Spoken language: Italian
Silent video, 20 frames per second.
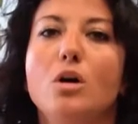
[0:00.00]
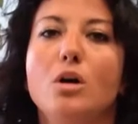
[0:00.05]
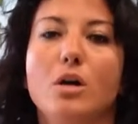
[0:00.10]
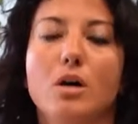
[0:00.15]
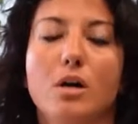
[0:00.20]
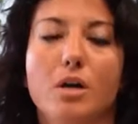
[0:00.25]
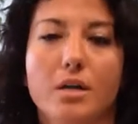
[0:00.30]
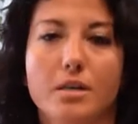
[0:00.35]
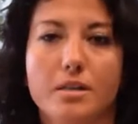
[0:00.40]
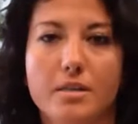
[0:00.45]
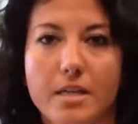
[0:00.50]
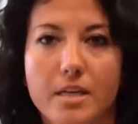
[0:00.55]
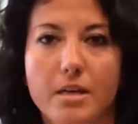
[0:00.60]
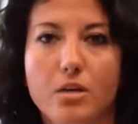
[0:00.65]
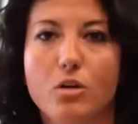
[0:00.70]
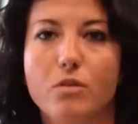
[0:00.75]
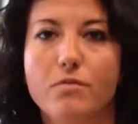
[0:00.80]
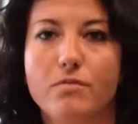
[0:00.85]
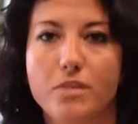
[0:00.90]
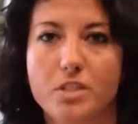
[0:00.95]
eh, di
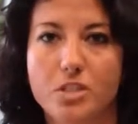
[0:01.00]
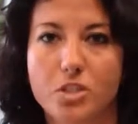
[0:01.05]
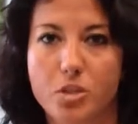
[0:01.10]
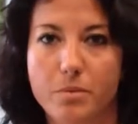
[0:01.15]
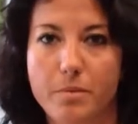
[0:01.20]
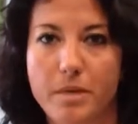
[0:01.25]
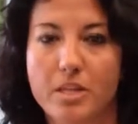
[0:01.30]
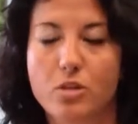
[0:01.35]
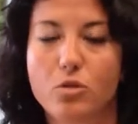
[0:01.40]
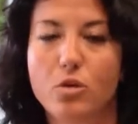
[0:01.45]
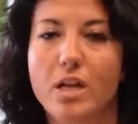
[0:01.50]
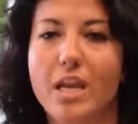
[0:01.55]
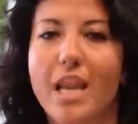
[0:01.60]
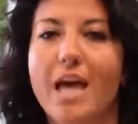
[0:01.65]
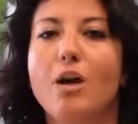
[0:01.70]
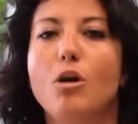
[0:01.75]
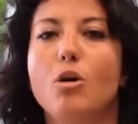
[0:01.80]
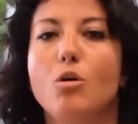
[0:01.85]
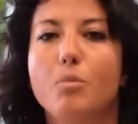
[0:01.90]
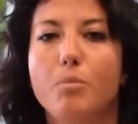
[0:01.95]
convincimento e
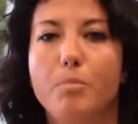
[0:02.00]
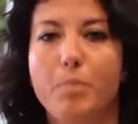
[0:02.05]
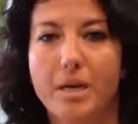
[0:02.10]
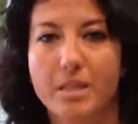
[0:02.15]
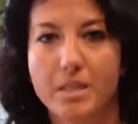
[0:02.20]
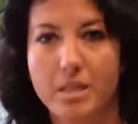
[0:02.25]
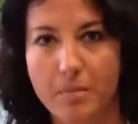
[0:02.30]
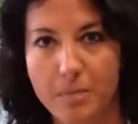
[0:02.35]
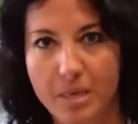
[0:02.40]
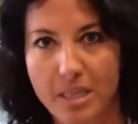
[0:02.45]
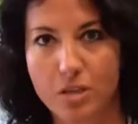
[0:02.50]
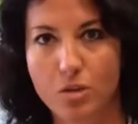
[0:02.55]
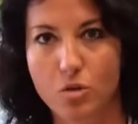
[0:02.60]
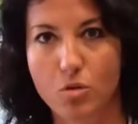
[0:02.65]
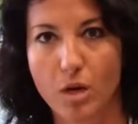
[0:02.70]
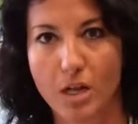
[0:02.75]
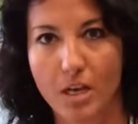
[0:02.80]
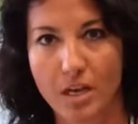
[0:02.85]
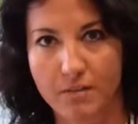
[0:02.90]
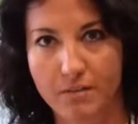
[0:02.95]

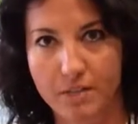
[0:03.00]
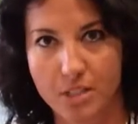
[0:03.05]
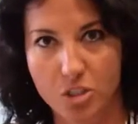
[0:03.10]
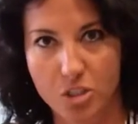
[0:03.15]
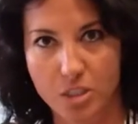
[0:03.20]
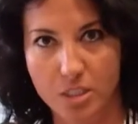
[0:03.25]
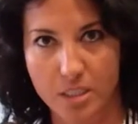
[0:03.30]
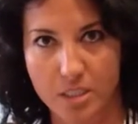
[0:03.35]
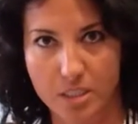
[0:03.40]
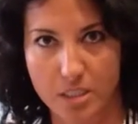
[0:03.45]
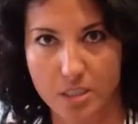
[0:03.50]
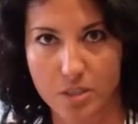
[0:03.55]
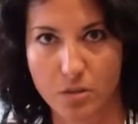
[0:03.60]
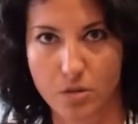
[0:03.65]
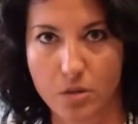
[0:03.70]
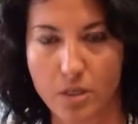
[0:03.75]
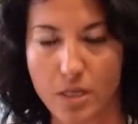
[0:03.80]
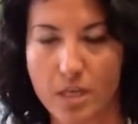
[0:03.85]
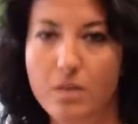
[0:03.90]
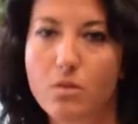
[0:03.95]
l'accompagnamento alla
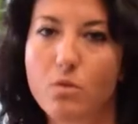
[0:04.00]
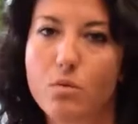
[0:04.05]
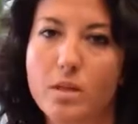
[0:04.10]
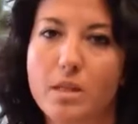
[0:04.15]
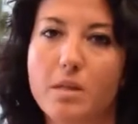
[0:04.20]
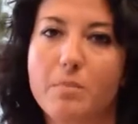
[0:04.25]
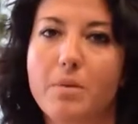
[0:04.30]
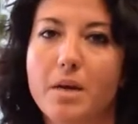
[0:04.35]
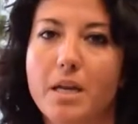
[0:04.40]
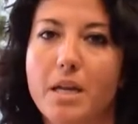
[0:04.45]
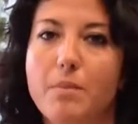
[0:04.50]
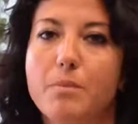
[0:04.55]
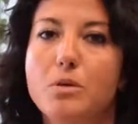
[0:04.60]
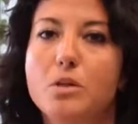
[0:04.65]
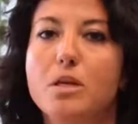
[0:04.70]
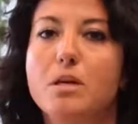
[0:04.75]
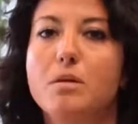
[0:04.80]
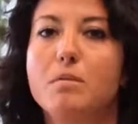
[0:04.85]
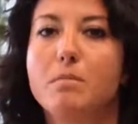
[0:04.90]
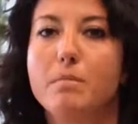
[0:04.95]
vaccinazione, quindi parliamo
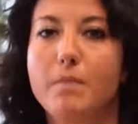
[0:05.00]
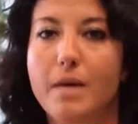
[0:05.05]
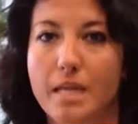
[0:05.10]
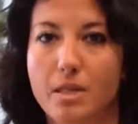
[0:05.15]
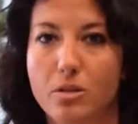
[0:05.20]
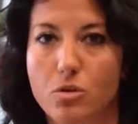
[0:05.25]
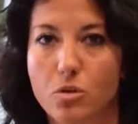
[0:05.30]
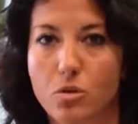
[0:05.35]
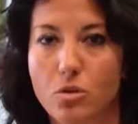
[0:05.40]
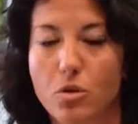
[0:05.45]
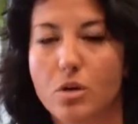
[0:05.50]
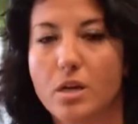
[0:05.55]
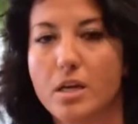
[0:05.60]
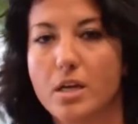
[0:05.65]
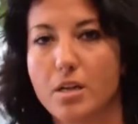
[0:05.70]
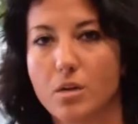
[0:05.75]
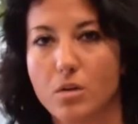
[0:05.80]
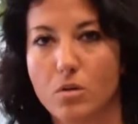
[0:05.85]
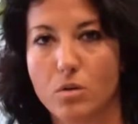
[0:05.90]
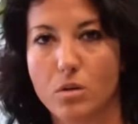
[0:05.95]
di metodo
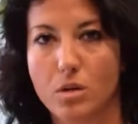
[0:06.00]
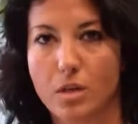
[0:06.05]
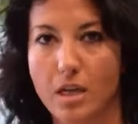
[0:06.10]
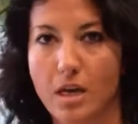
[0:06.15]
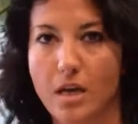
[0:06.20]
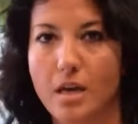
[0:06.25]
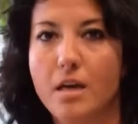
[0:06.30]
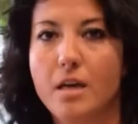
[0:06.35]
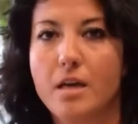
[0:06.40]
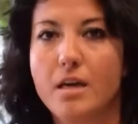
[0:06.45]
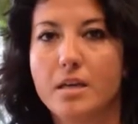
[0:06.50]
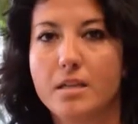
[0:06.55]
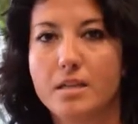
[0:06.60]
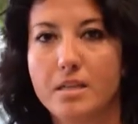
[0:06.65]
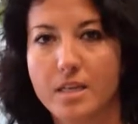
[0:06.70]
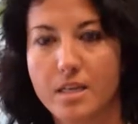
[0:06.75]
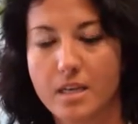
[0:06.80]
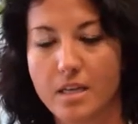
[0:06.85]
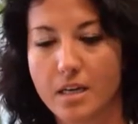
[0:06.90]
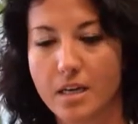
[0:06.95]
e non
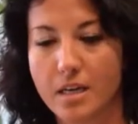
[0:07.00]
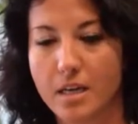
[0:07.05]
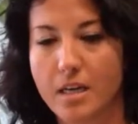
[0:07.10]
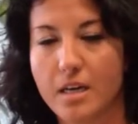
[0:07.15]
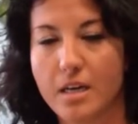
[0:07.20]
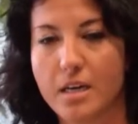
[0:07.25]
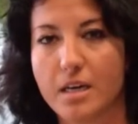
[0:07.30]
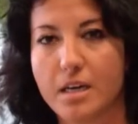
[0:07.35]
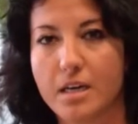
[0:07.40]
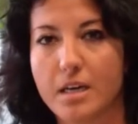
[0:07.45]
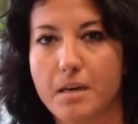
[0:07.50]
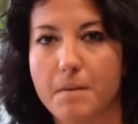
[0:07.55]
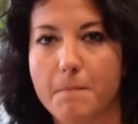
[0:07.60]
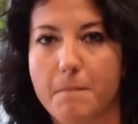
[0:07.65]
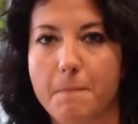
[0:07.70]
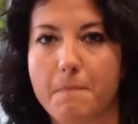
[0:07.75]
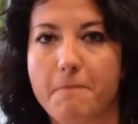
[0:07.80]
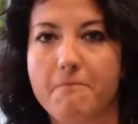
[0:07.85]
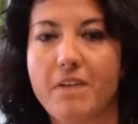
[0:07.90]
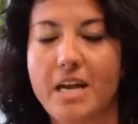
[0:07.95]
di
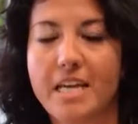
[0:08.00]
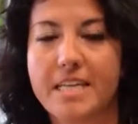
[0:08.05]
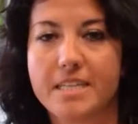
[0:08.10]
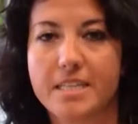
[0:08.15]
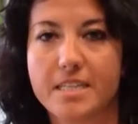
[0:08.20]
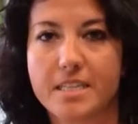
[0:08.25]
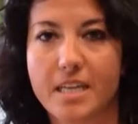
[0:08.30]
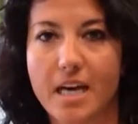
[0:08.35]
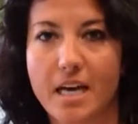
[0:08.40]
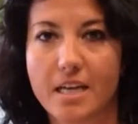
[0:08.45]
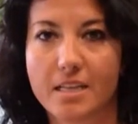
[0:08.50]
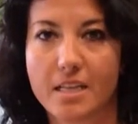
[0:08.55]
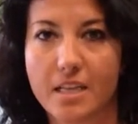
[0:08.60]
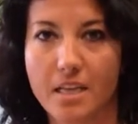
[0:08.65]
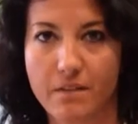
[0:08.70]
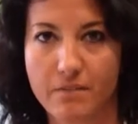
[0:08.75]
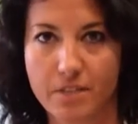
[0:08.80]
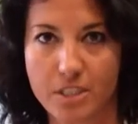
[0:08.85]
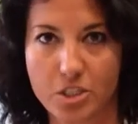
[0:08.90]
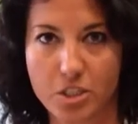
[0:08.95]
eh, validità
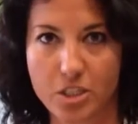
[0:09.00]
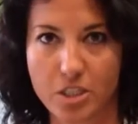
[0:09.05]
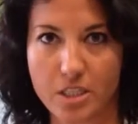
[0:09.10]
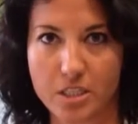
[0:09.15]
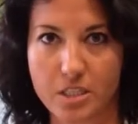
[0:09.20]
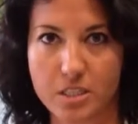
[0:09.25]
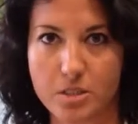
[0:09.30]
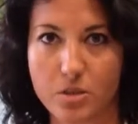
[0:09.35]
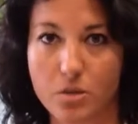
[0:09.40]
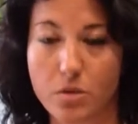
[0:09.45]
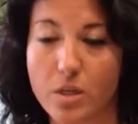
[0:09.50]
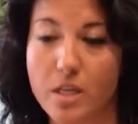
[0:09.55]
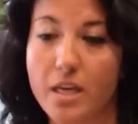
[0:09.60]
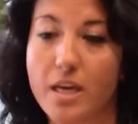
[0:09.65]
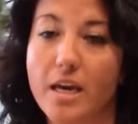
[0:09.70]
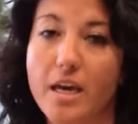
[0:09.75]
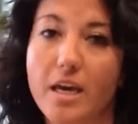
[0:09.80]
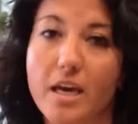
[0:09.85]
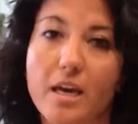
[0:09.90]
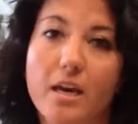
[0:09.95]
delle
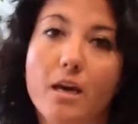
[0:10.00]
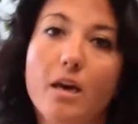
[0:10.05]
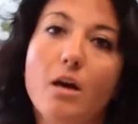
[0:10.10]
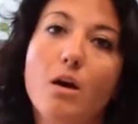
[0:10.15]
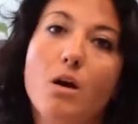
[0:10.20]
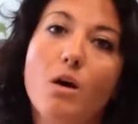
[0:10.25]
vaccinazioni e